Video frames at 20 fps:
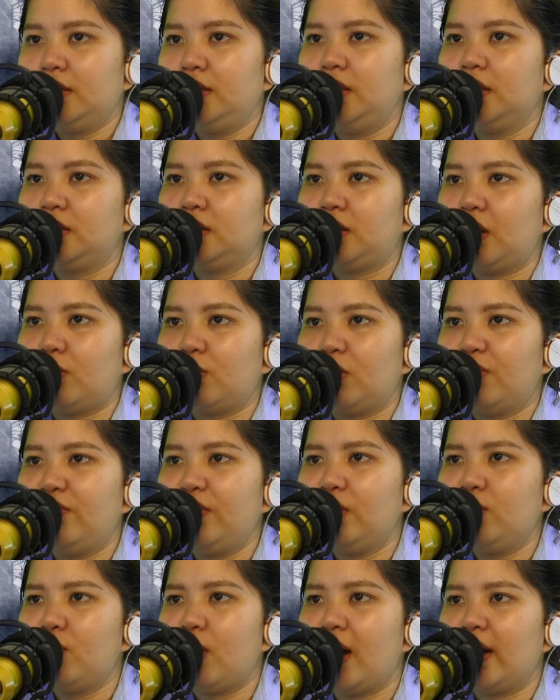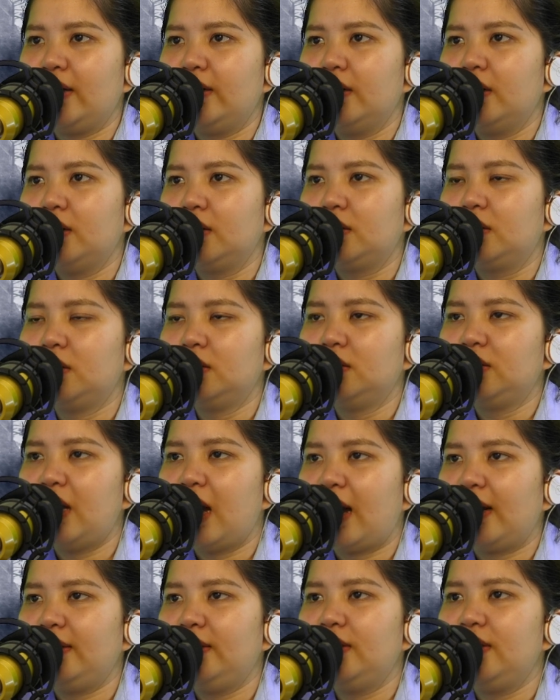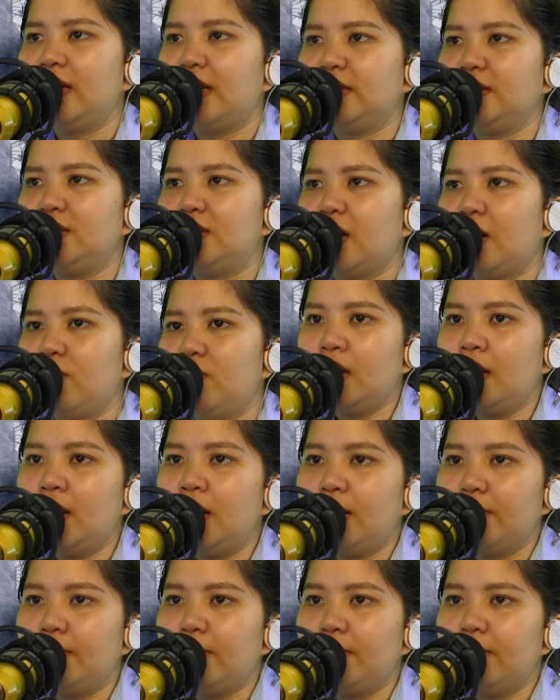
nhưng tộc ở phía ngoài cường đại như vậy sao